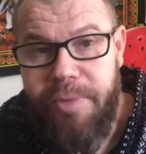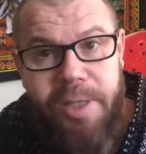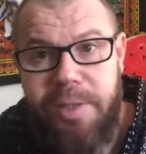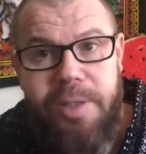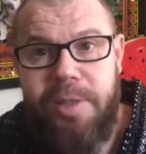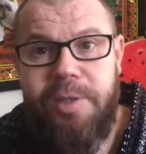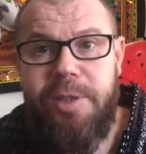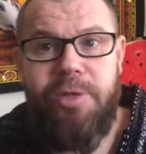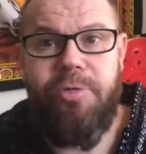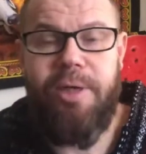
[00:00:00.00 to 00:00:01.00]
Es,
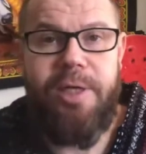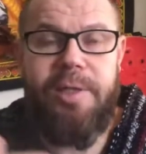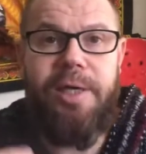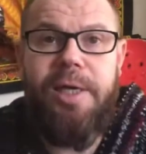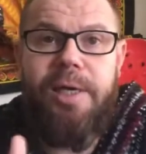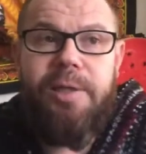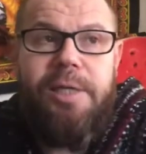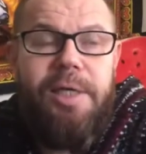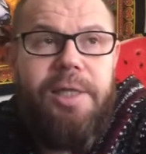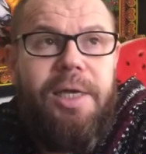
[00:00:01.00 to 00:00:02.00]
sencillo, hay que seguir
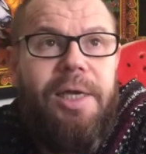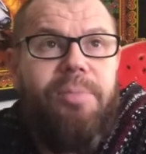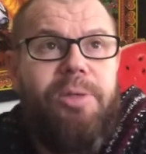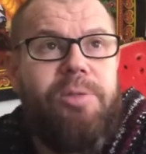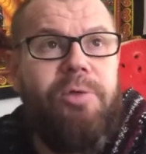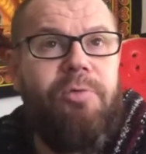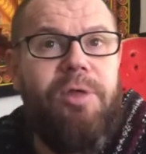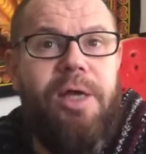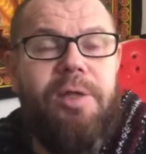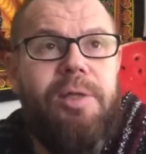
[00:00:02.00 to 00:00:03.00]
así hasta que la persona un
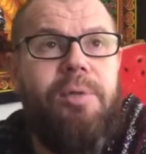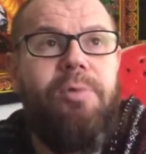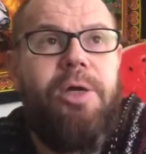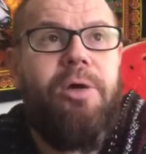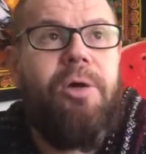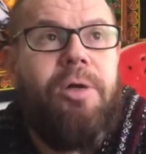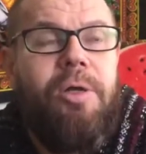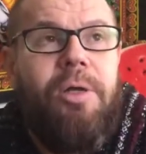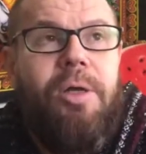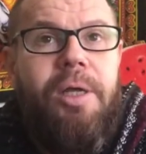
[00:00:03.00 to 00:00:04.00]
día dice, bueno,
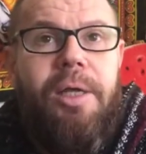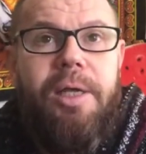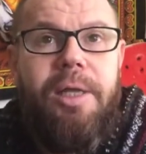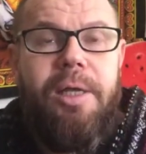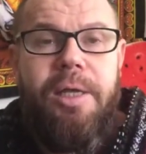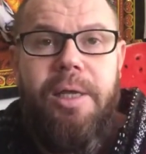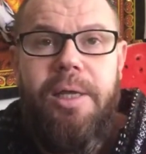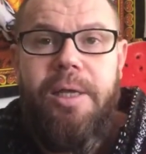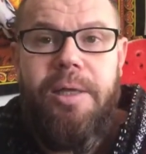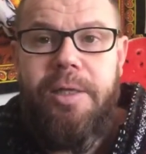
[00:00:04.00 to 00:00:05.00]

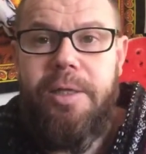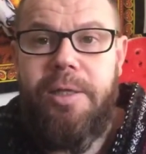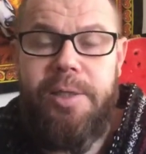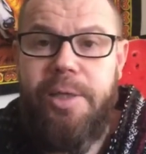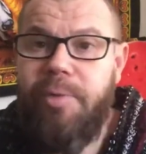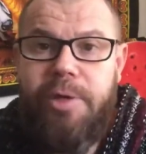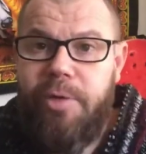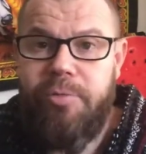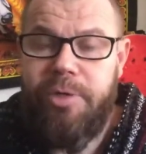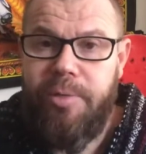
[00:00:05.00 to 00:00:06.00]
eh, quizás no hay
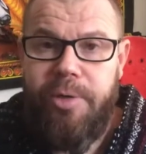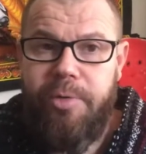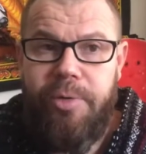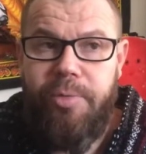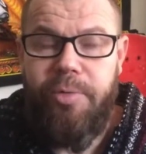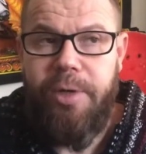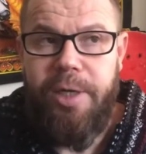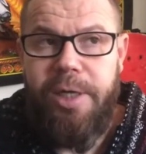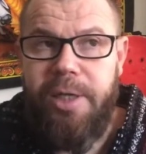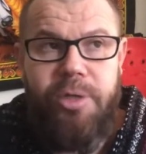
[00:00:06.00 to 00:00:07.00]
ningún trabajo de
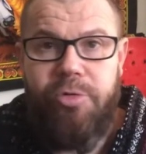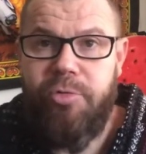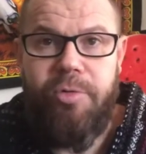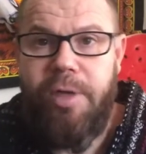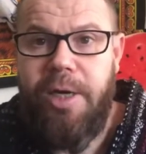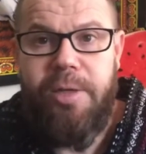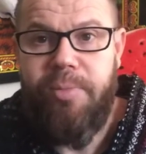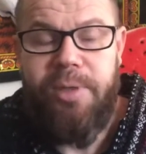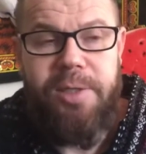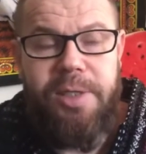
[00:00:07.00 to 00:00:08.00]
brujería y yo toda la
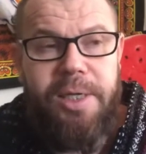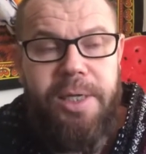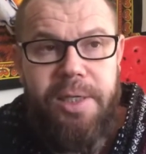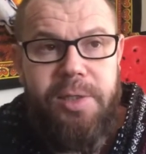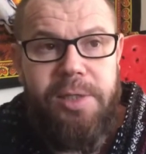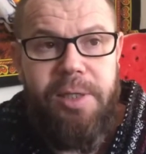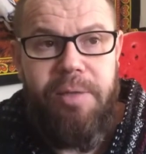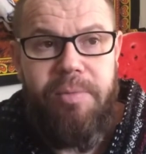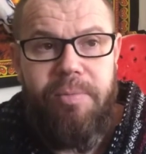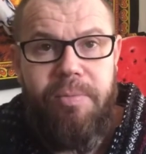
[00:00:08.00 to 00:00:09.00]
limpieza que hice
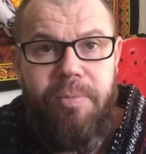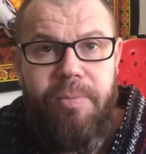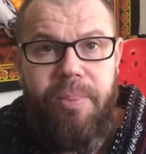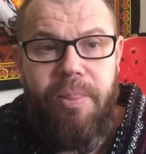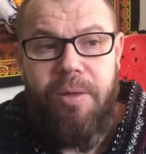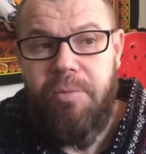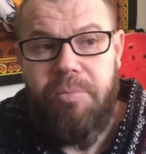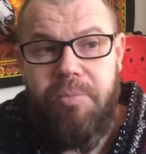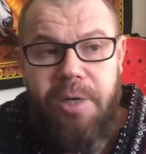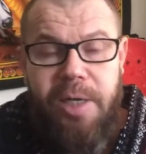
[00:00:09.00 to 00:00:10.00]

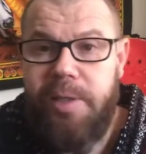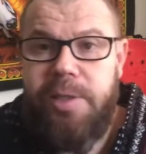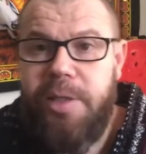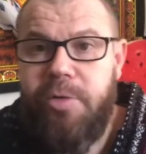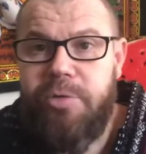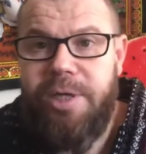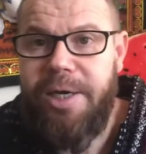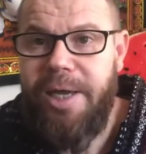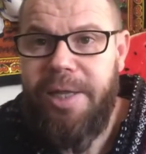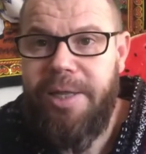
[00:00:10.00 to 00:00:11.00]
las hice contra
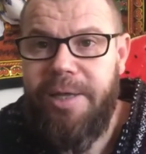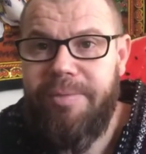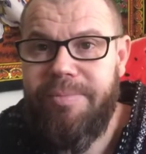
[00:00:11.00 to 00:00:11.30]
nada,